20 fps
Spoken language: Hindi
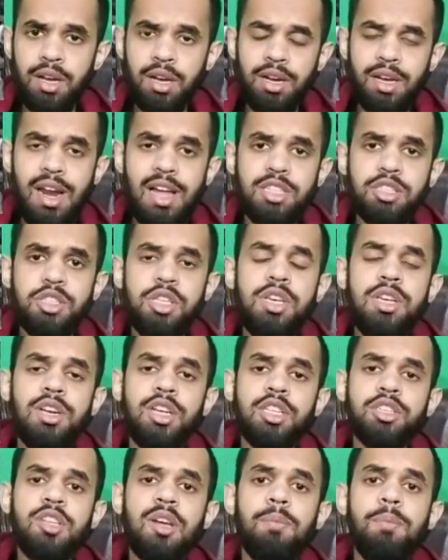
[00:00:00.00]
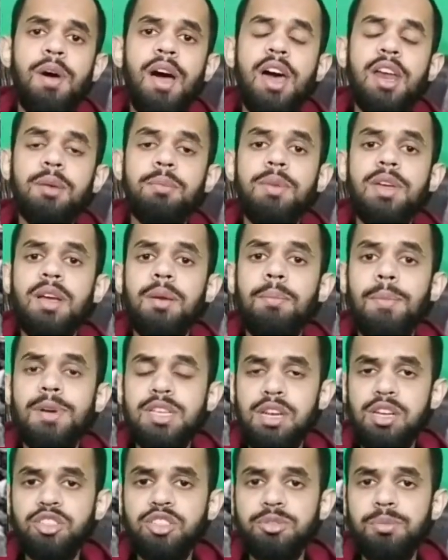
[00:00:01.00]
कराची नश्तर पार्क में एक
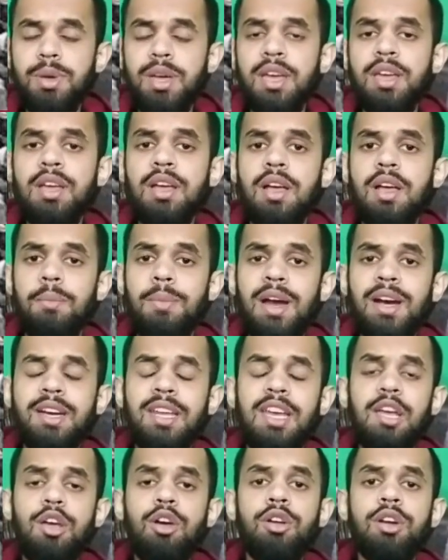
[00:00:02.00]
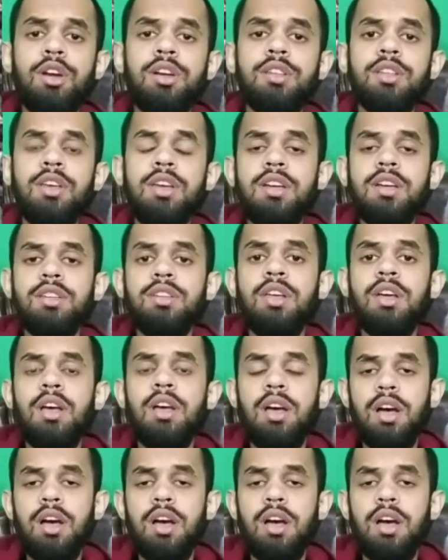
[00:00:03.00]
मजलिस में बैठे हैं और इर्द गिर्द